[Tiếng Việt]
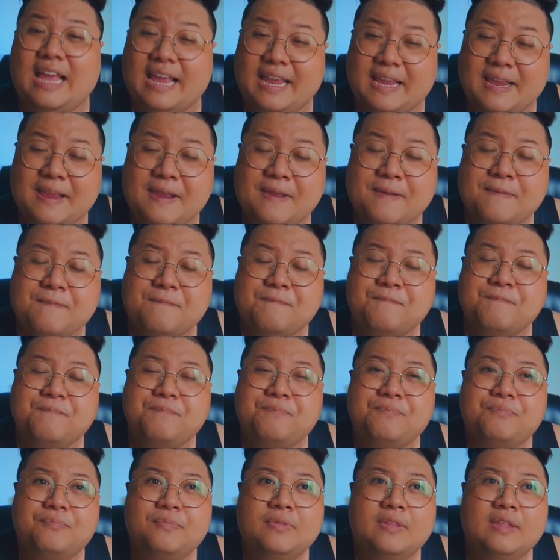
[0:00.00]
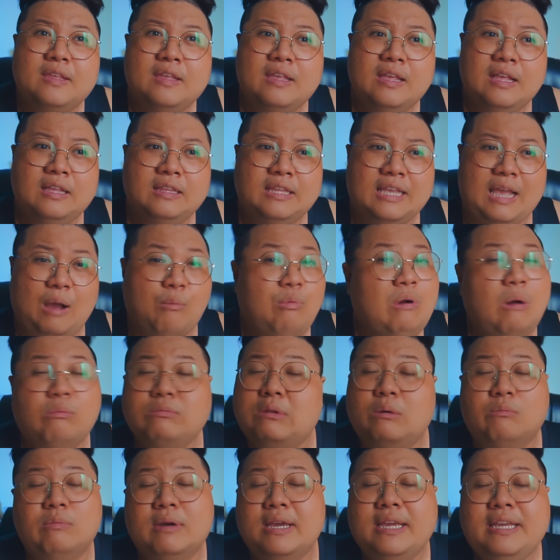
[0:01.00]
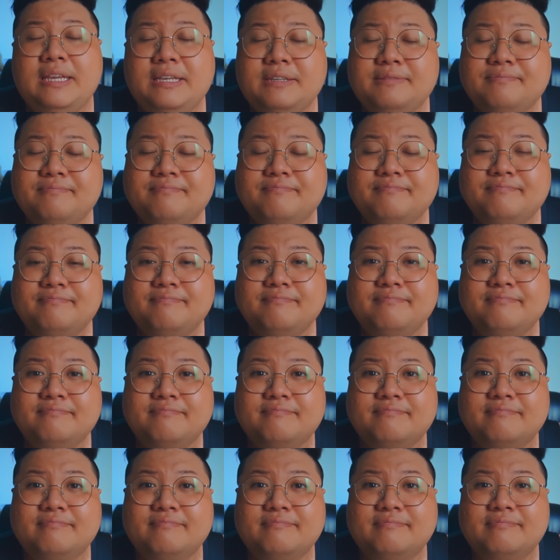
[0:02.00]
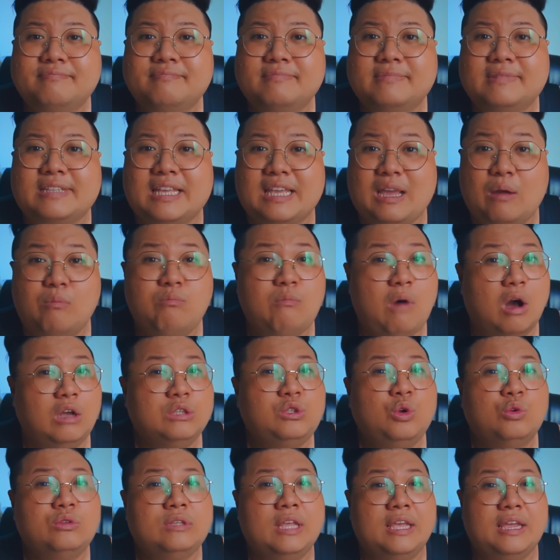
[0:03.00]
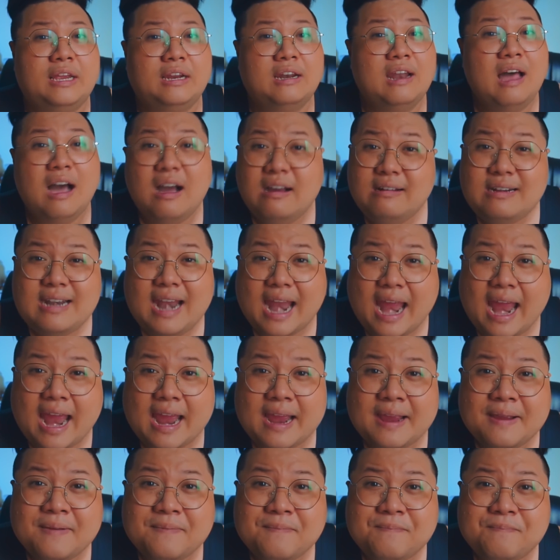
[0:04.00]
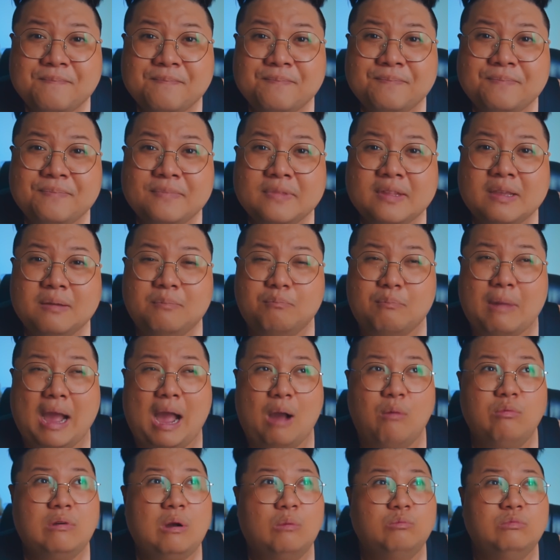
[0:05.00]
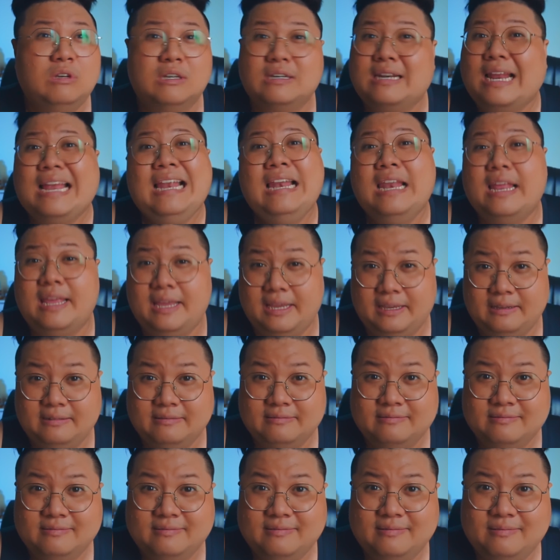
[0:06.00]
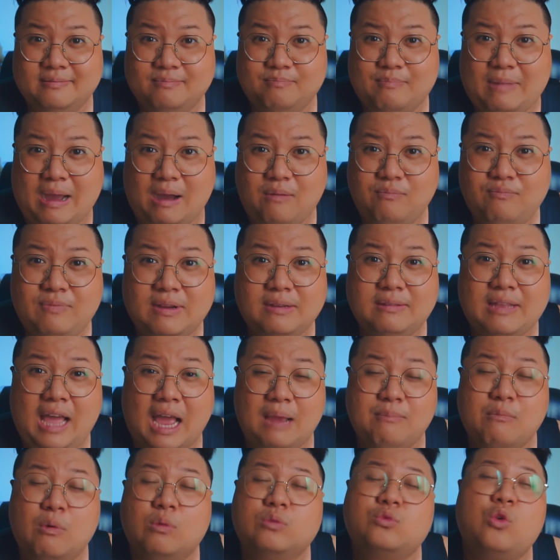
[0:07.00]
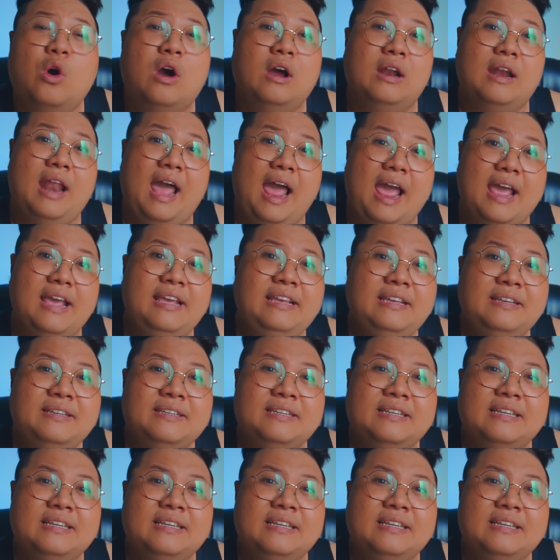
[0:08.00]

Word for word: này thì ông không đồng ý tại ông bỏ số tiền lớn ra mà ông không được lấy liền mà ông phải đợi một tuần lễ